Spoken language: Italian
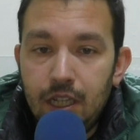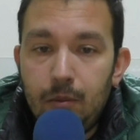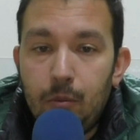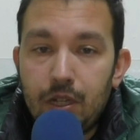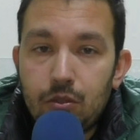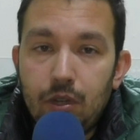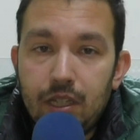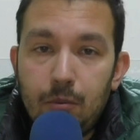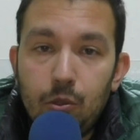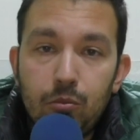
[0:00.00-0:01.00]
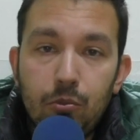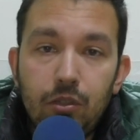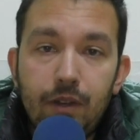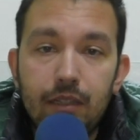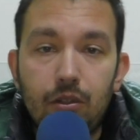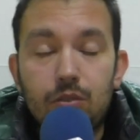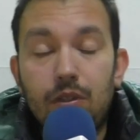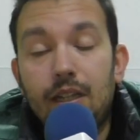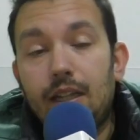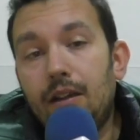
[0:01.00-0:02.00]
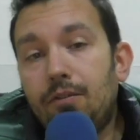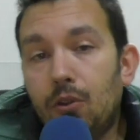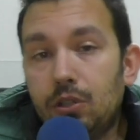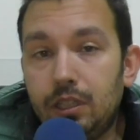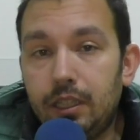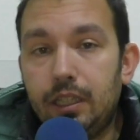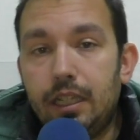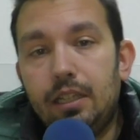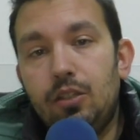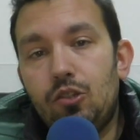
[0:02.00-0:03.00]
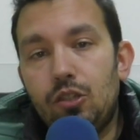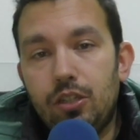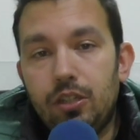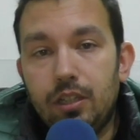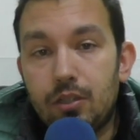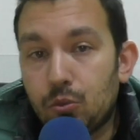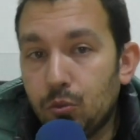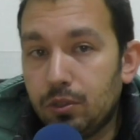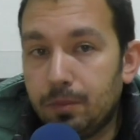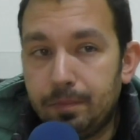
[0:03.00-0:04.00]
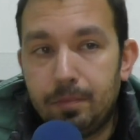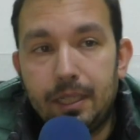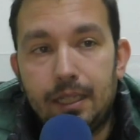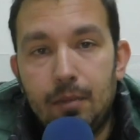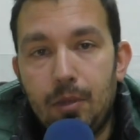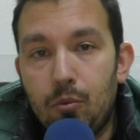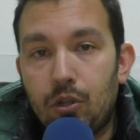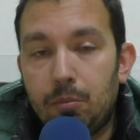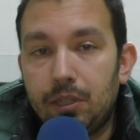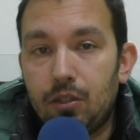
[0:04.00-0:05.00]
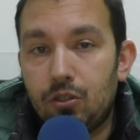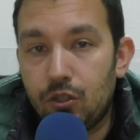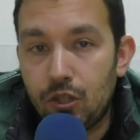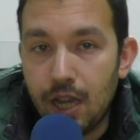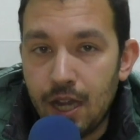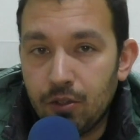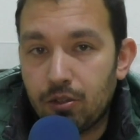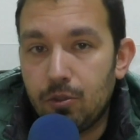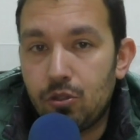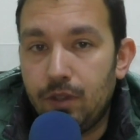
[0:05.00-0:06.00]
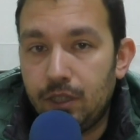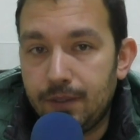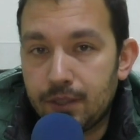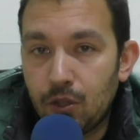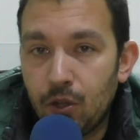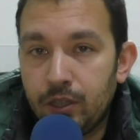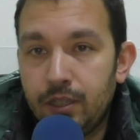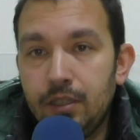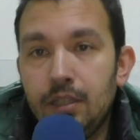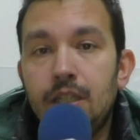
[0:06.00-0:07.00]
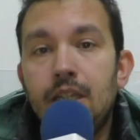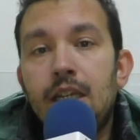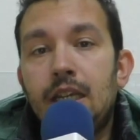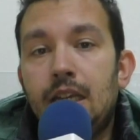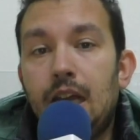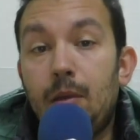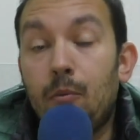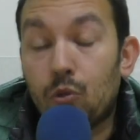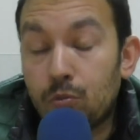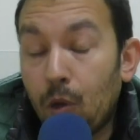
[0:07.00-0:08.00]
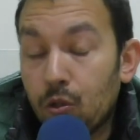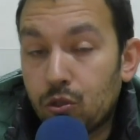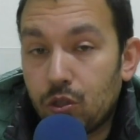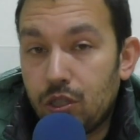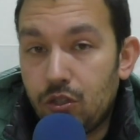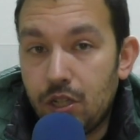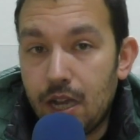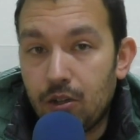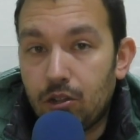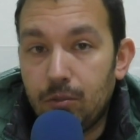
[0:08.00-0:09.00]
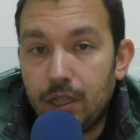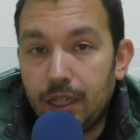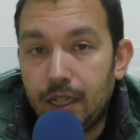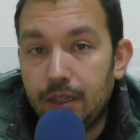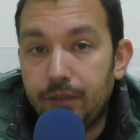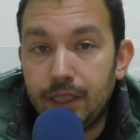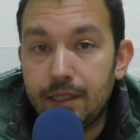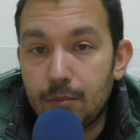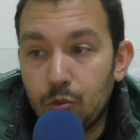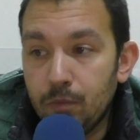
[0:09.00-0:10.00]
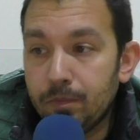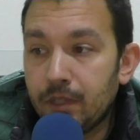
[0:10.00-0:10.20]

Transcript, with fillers: Abbiamo una squadra molto motivata, una squadra che ha forti radici del sud, perché abbiamo un capitano siciliano come Giovanni Visconti, abbiamo uno sponsor siciliano come Vinizabu